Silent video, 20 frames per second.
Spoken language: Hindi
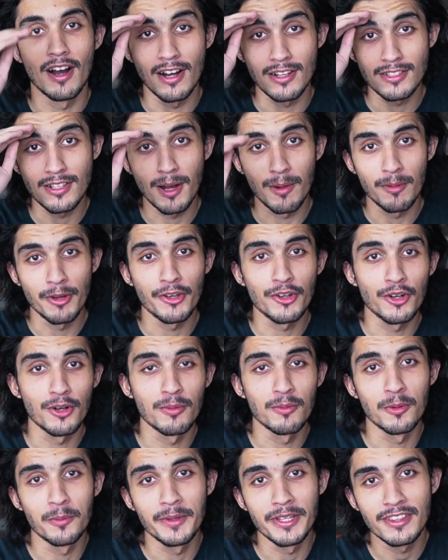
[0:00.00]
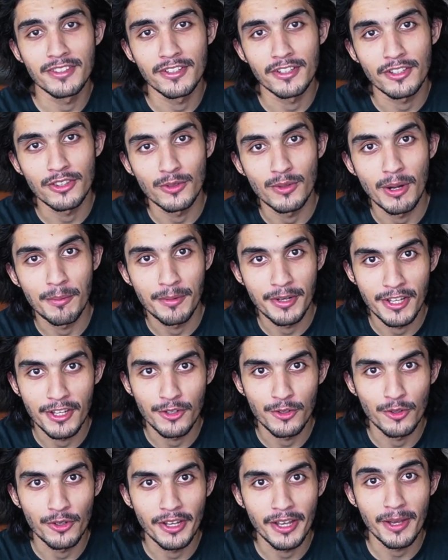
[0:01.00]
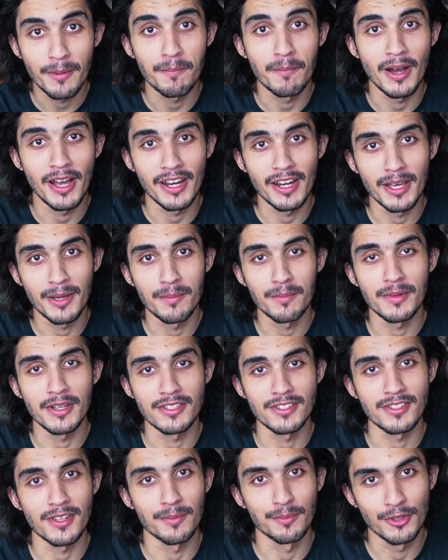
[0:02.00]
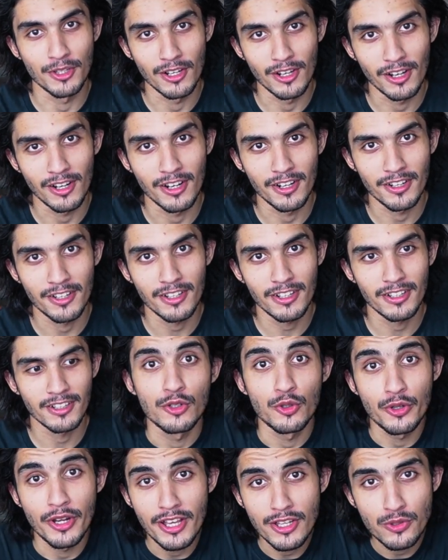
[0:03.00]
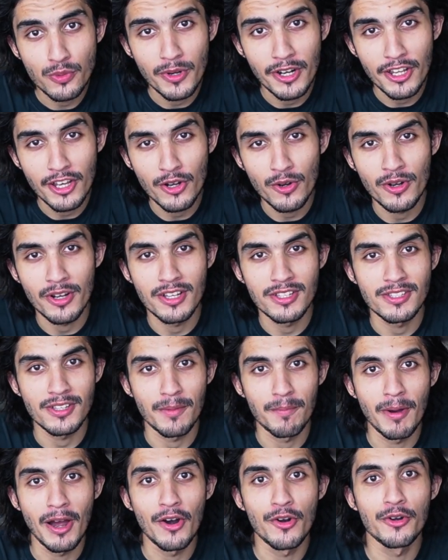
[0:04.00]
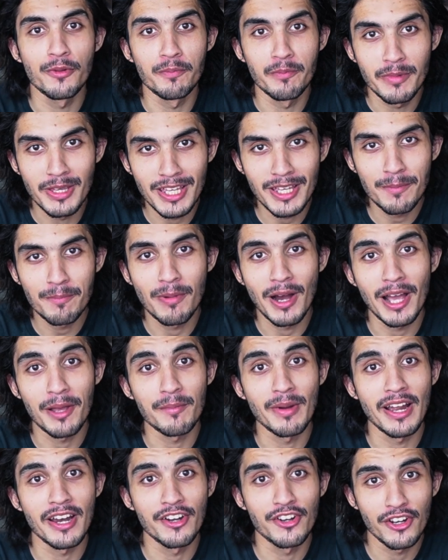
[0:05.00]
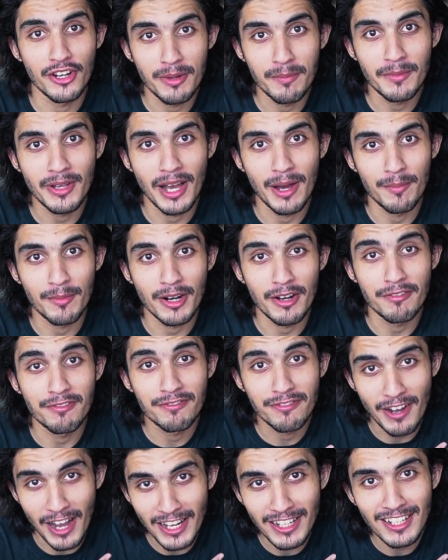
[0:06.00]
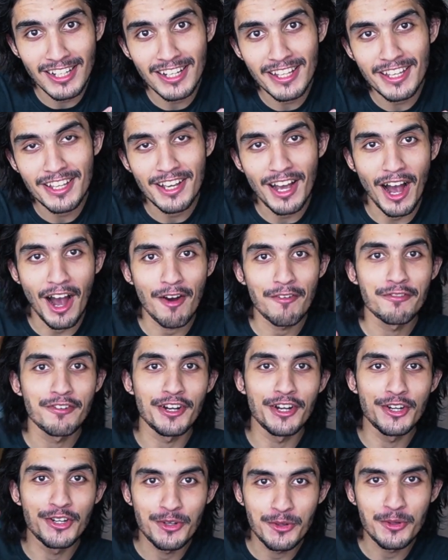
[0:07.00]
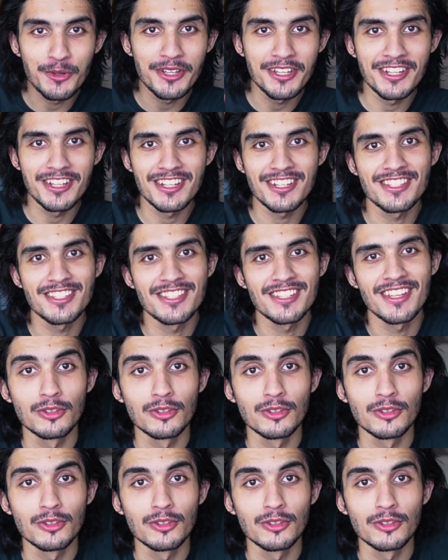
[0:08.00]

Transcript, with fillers: Assalamualaikum, उम्मीद करता हूँ आप ठीक होंगे माई नेम इज़ अब्दुल्ला खटक टुडेज़ वीडियो इज़ अबाउट मी बाई माई ड्रीम कैमरा फाइनली आफ्टर टू ईयर्स